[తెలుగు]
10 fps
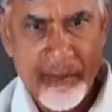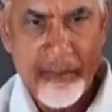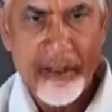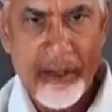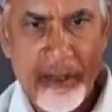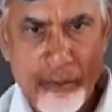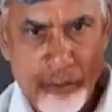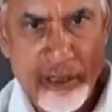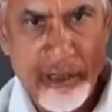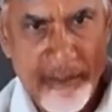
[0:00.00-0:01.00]
మీరు ఆ
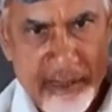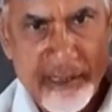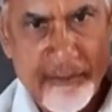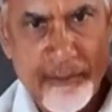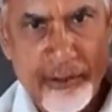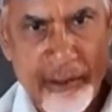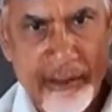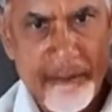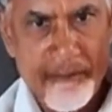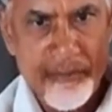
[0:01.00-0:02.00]
రోజు ఈ మాట చెప్పుంటే
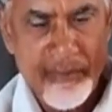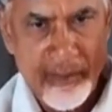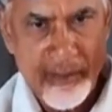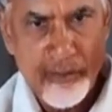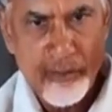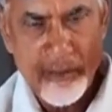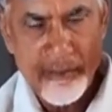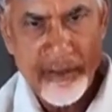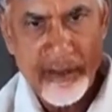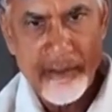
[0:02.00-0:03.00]
ఈరోజు
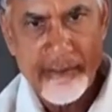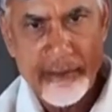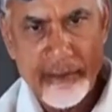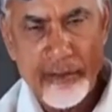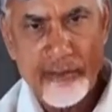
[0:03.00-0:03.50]
అమరావతిలో